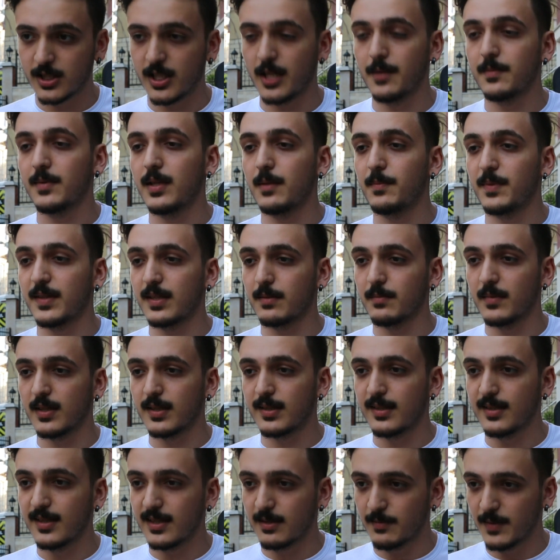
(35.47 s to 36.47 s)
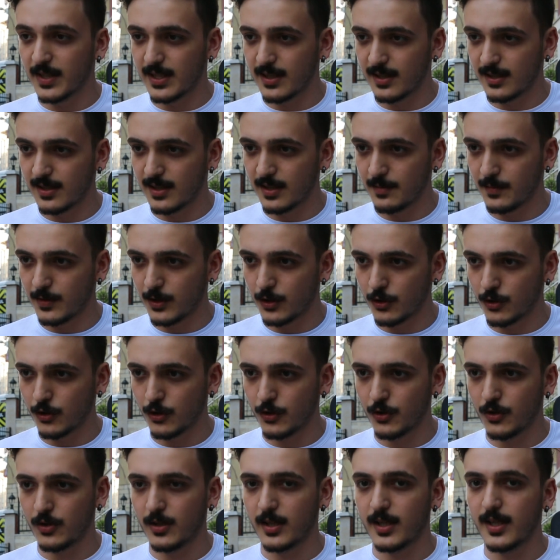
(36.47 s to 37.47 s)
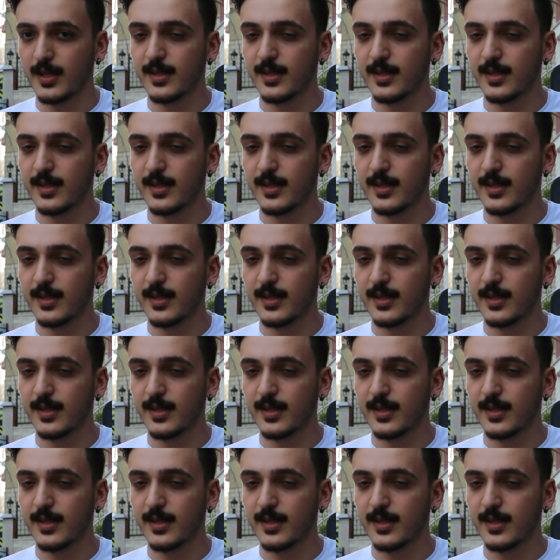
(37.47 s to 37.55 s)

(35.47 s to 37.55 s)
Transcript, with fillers: Cem'de bizim nasıl hizmet ettiğimizi görüyorlar.